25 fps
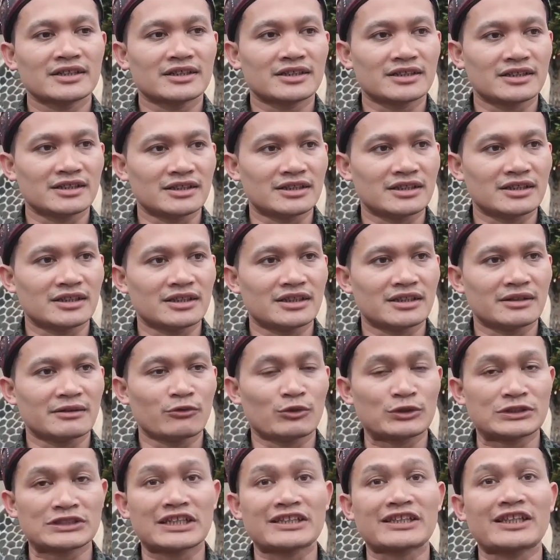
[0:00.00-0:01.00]
uh,
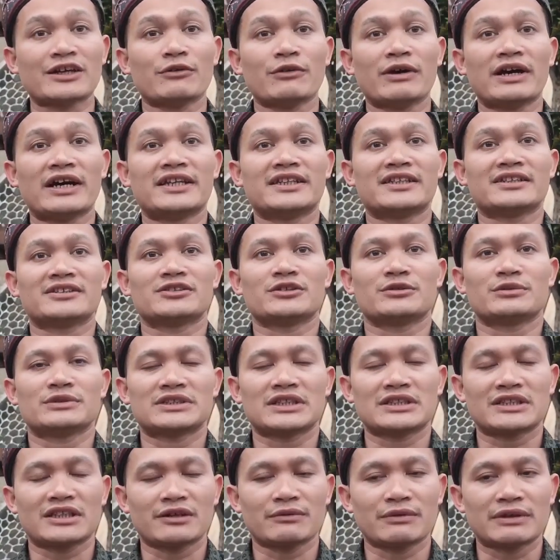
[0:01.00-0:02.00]
wisatawan
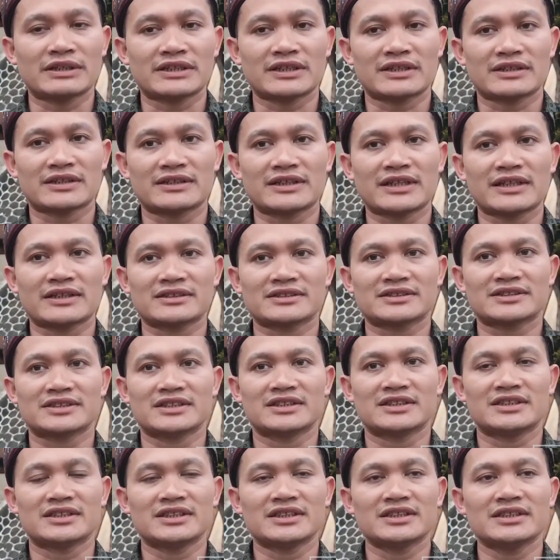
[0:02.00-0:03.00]
wisatawan yang datang ke
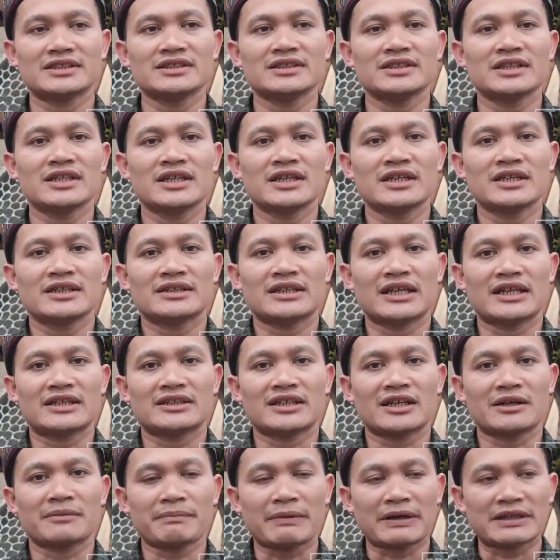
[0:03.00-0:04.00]
sini dan
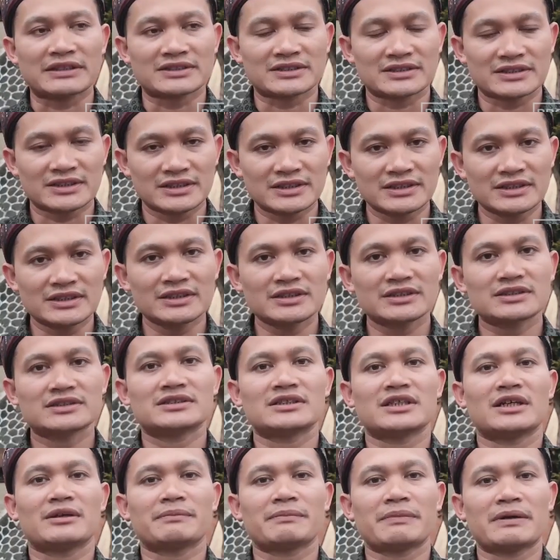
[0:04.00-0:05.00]
yang pasti
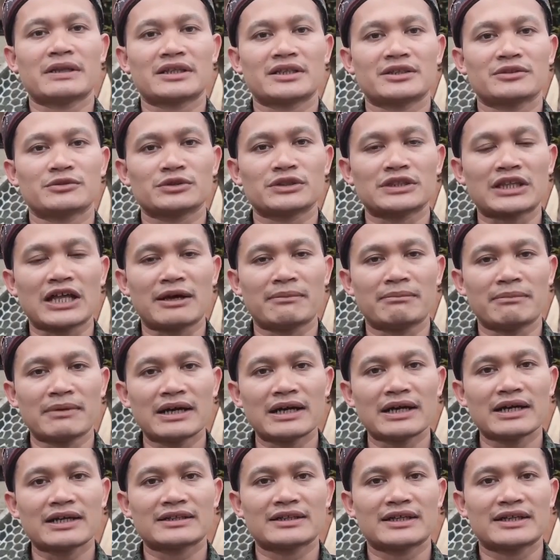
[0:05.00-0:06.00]
yang paling
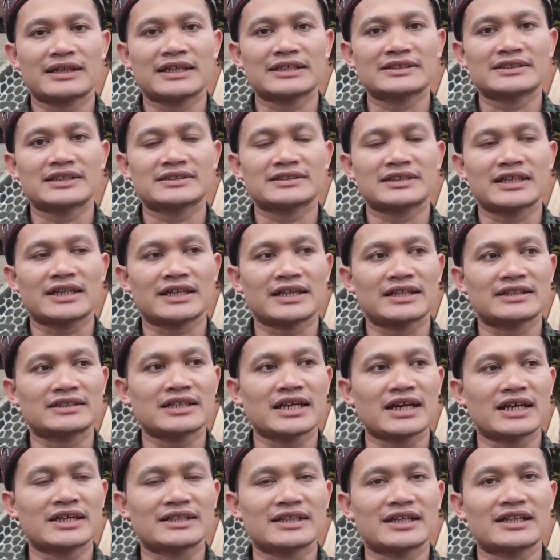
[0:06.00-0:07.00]
utama adalah sasarannya
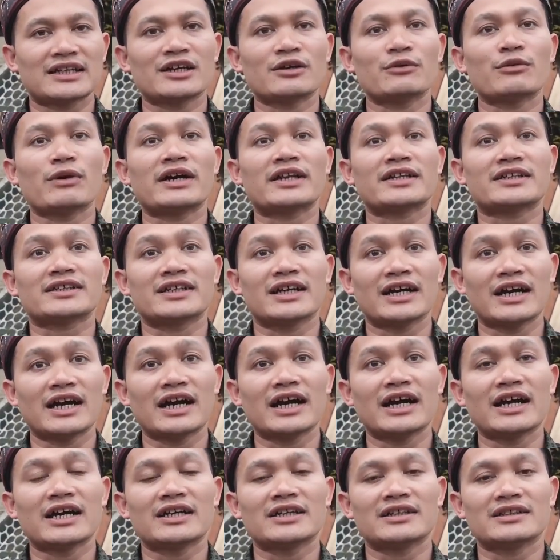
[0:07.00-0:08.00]
adalah
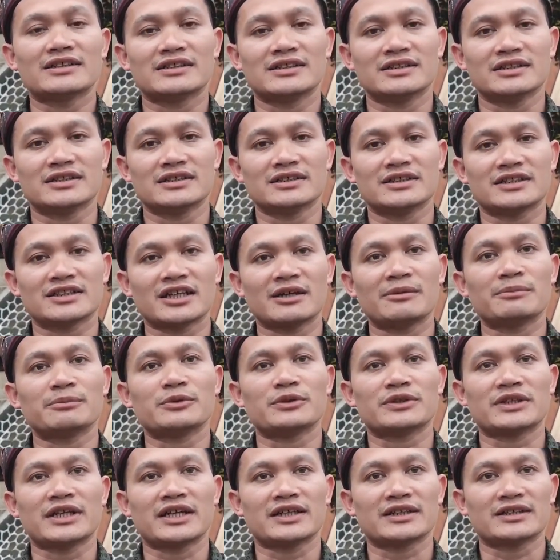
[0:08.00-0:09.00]
warga uh, di
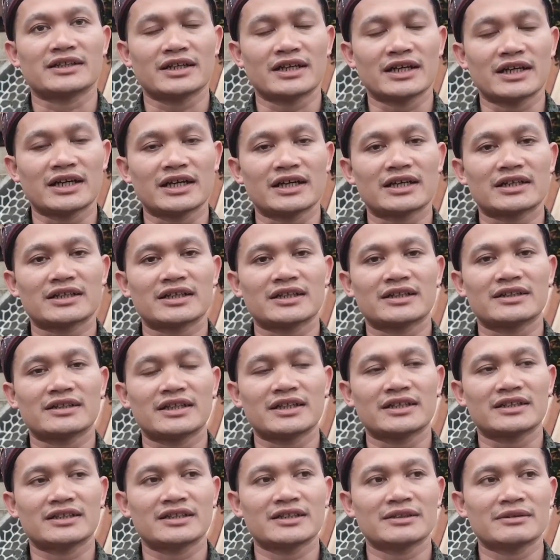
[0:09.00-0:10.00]
Kampung Naga karena
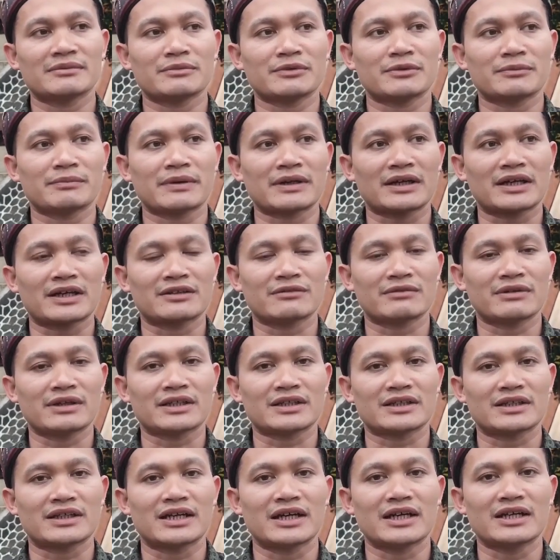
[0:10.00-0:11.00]
ini merupakan
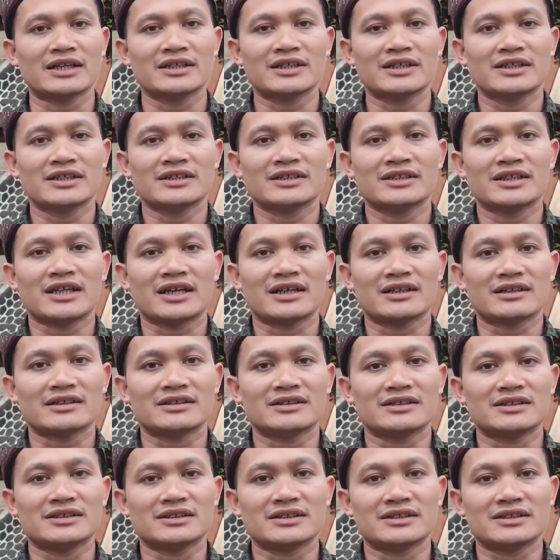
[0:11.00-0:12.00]
warga yang
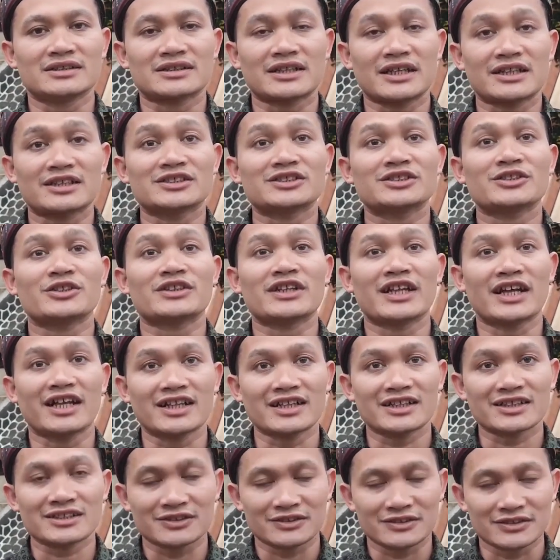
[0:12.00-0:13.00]
uh, tradisional
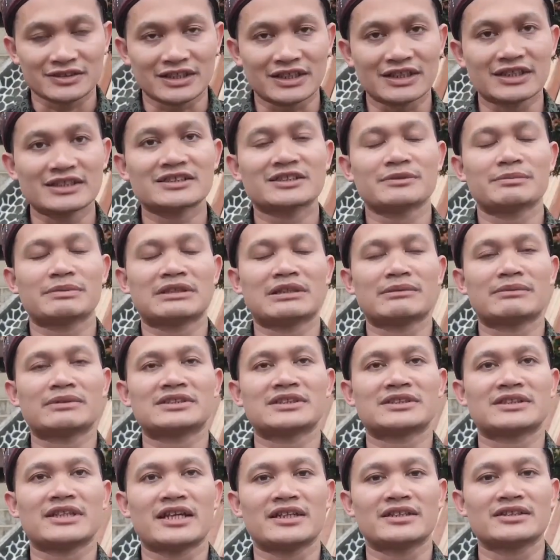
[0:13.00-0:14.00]
gitu ya komunitas
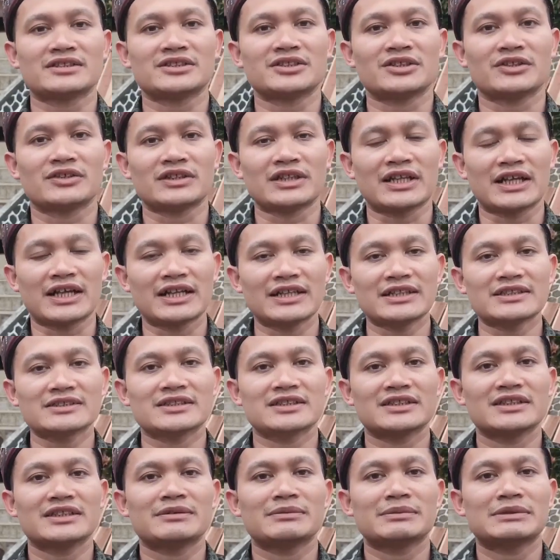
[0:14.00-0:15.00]
tradisional
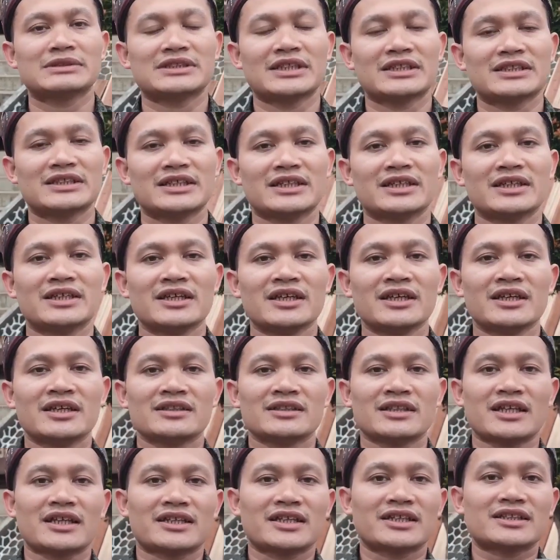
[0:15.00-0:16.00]
jadi menjadi
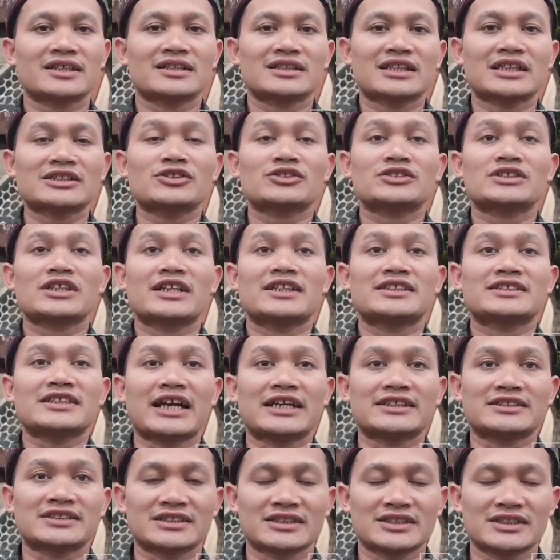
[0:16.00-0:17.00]
target kita
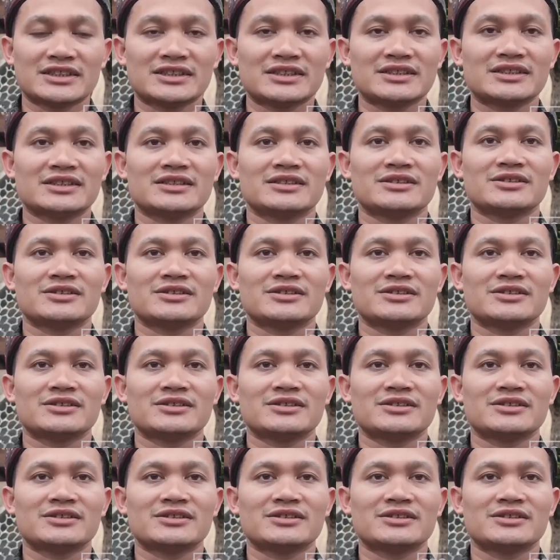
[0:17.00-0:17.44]
sosialisasi untuk